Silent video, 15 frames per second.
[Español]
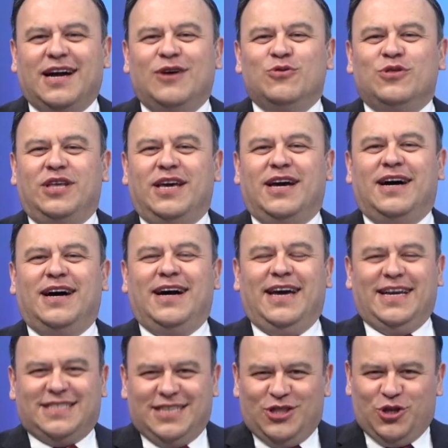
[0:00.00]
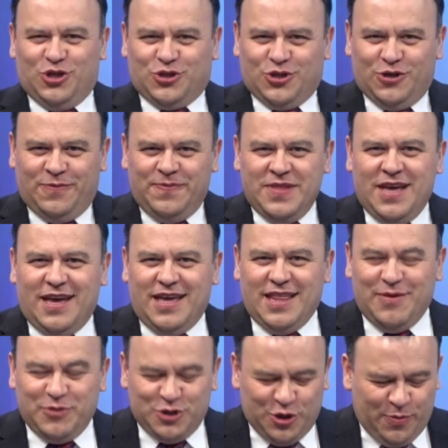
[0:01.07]
un día exitoso y de
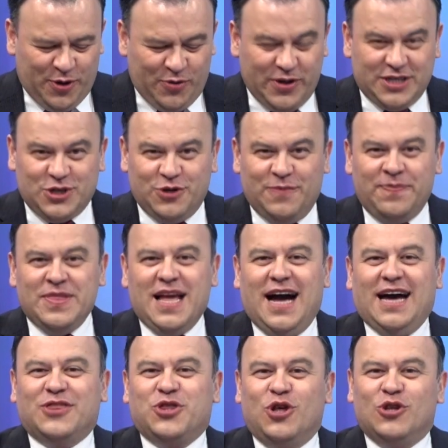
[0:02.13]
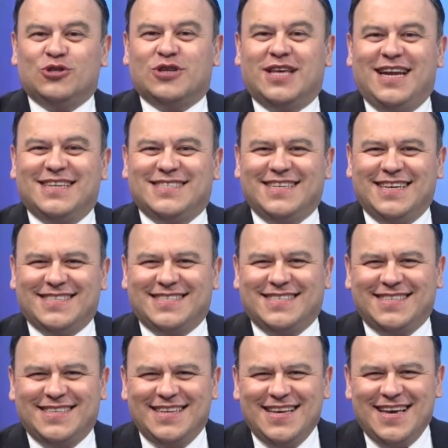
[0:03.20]
mucho provecho. A todos,
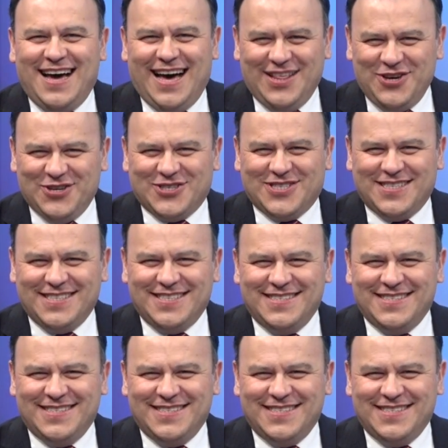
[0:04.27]
gracias. Adiós.